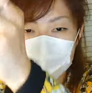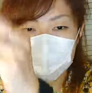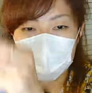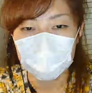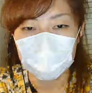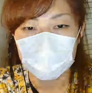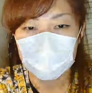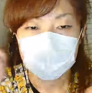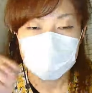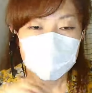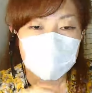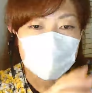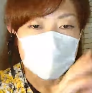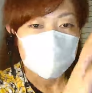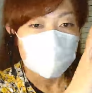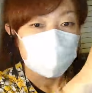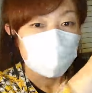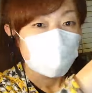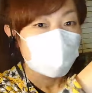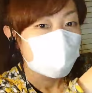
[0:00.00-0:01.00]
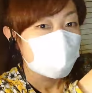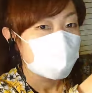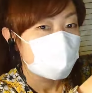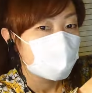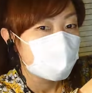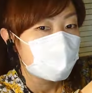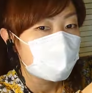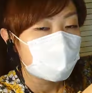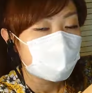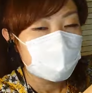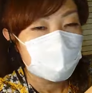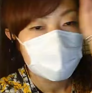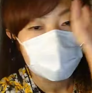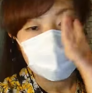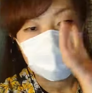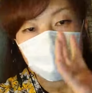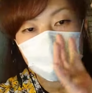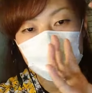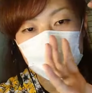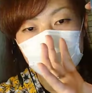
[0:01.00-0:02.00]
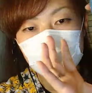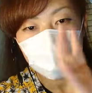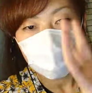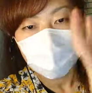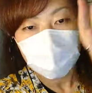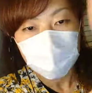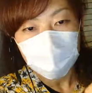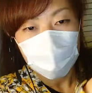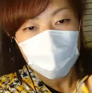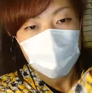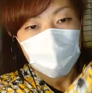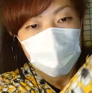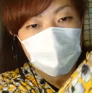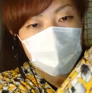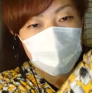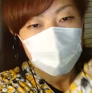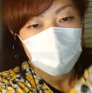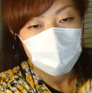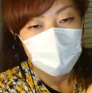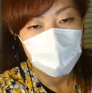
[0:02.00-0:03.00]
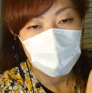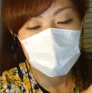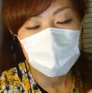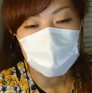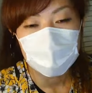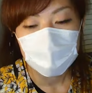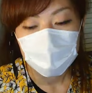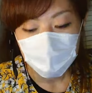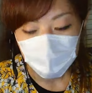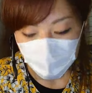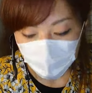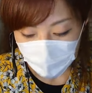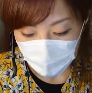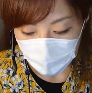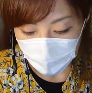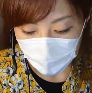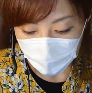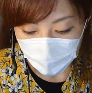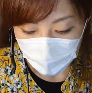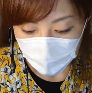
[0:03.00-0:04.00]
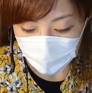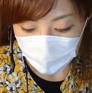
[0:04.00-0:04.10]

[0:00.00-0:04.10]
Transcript: 買うみんながこっちに向かってババババババって買うなんかね